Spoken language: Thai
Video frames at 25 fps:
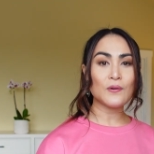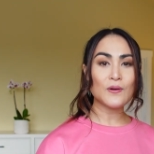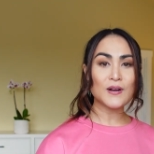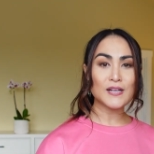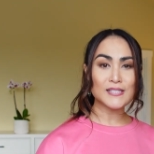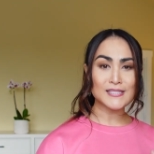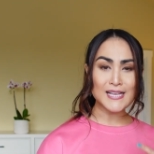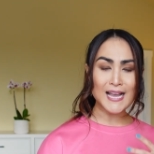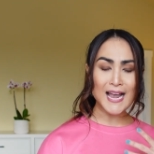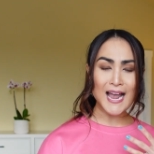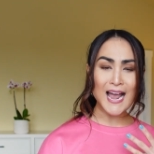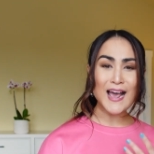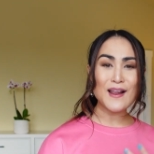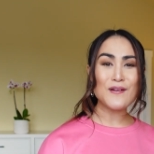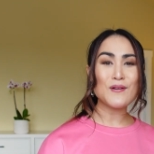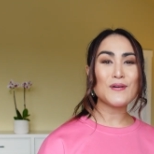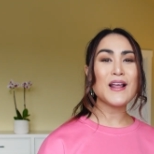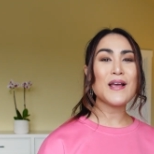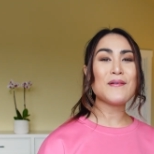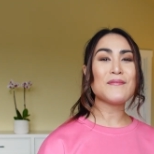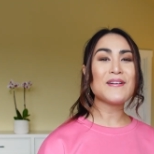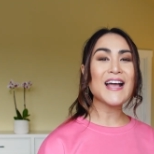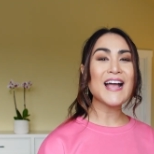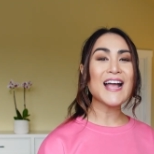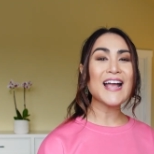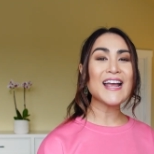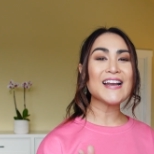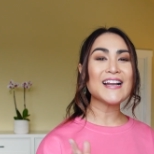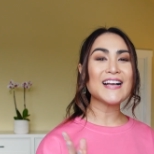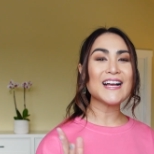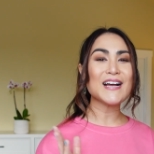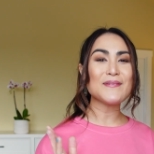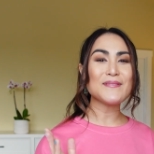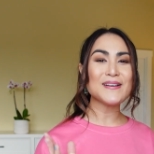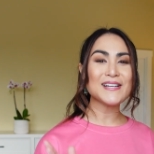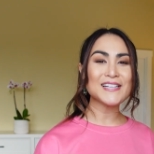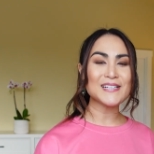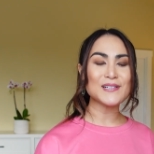กว่า จะหาโรงแรมได้
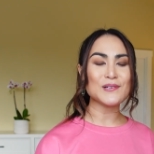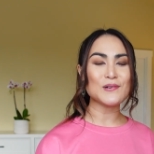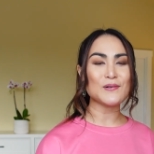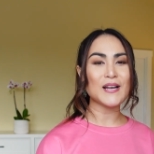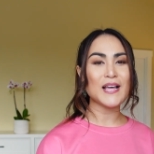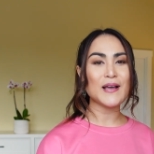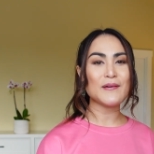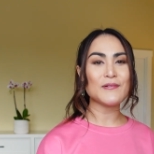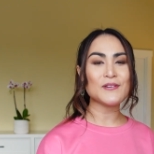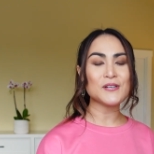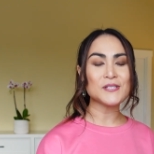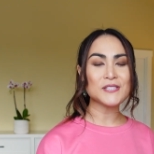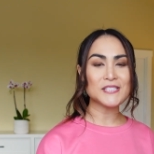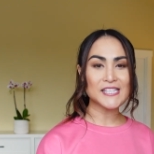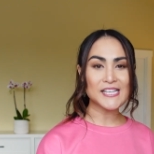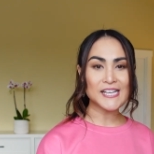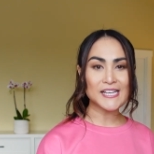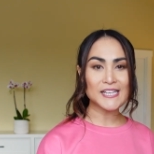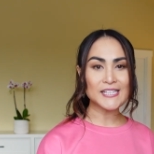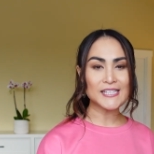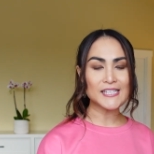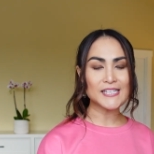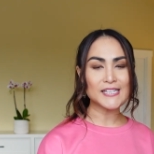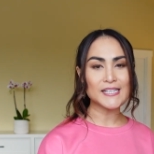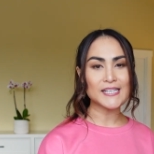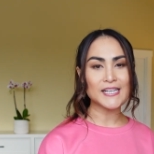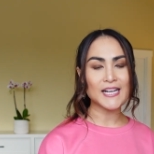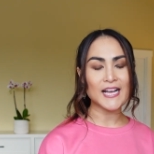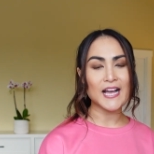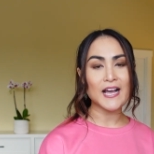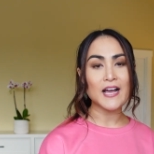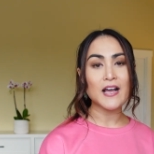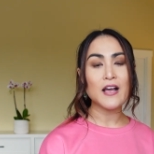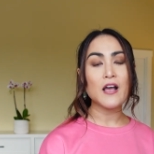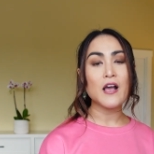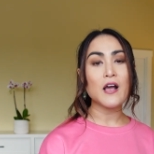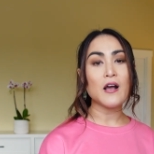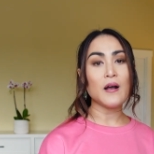นะคะ ไปถึงโรงแรมก็เที่ยงคืนนะ
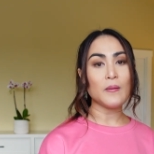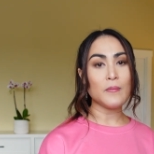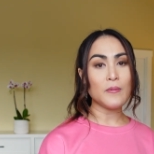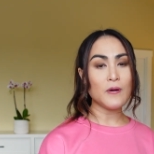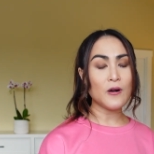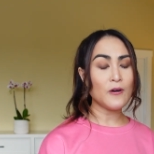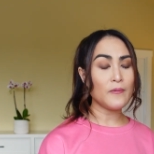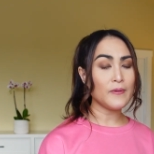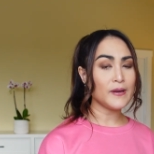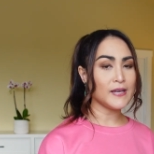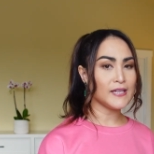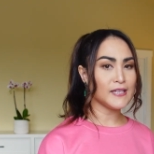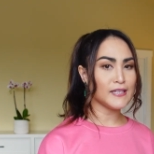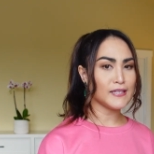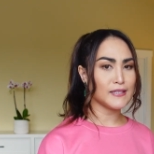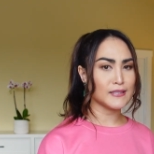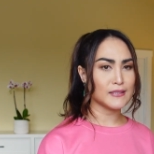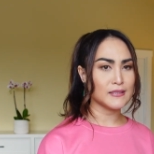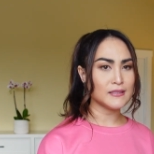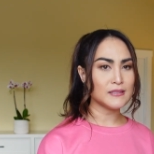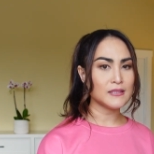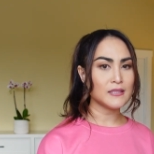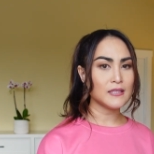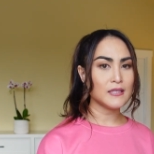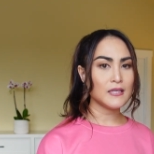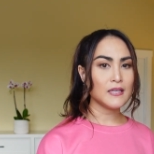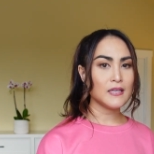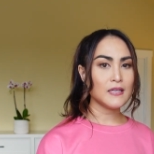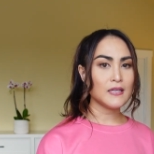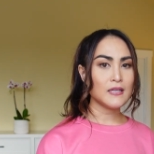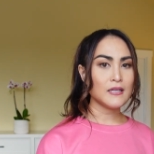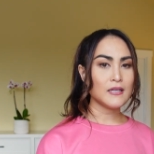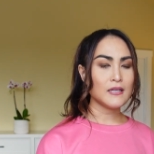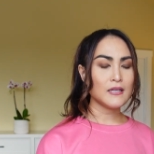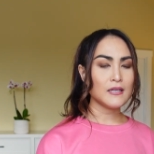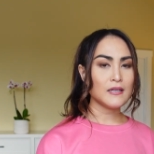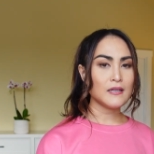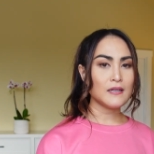คะ พอไปถึง
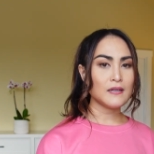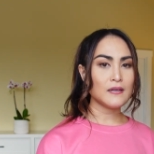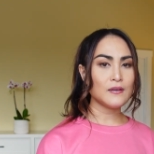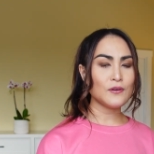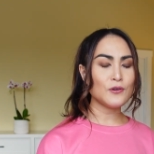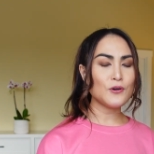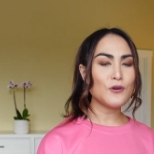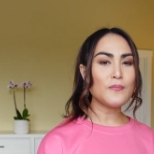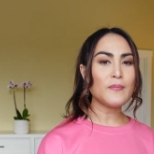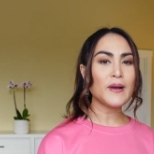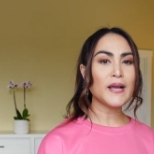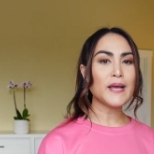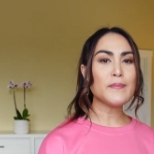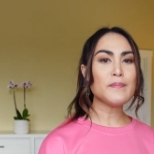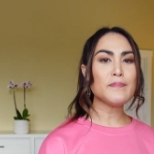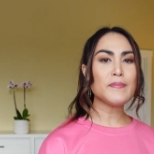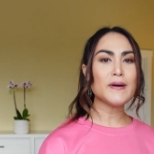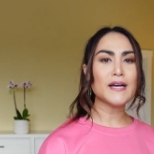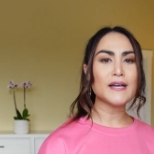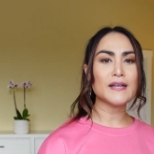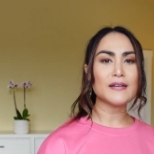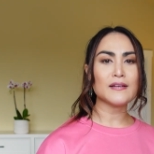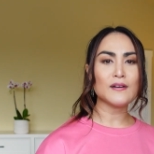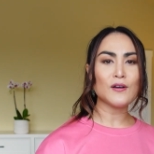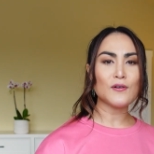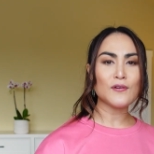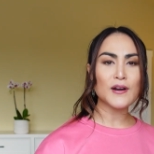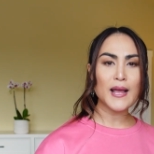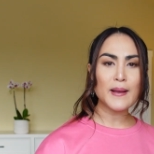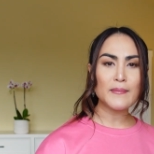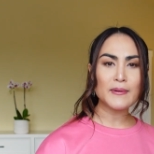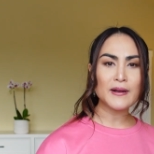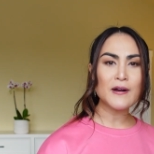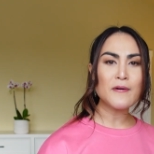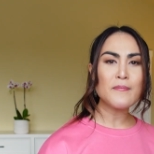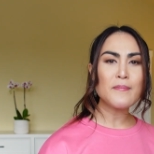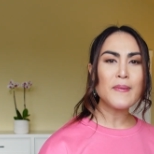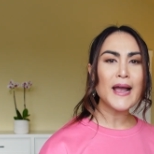รูมาให้เปิดโรงแร
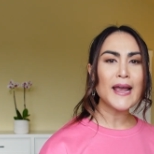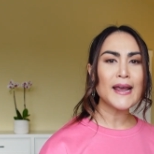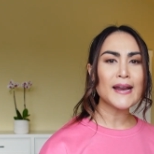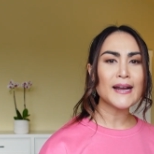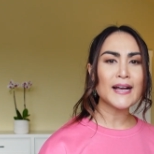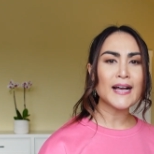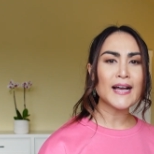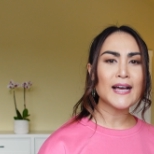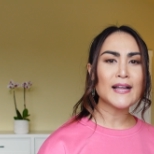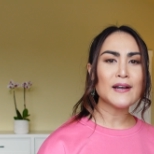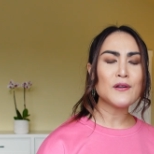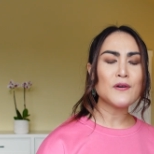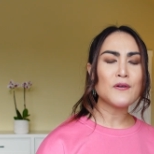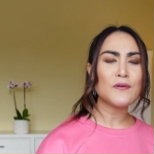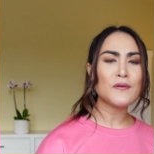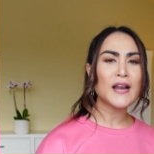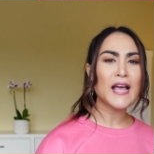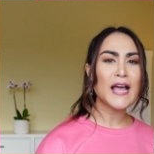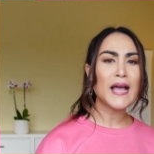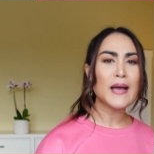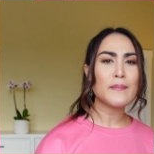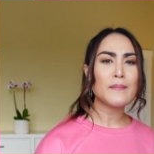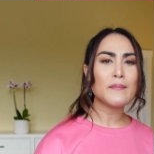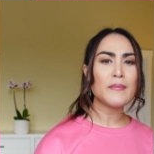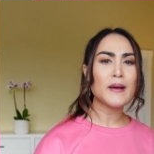มเข้าไปนะคะ โรงแรม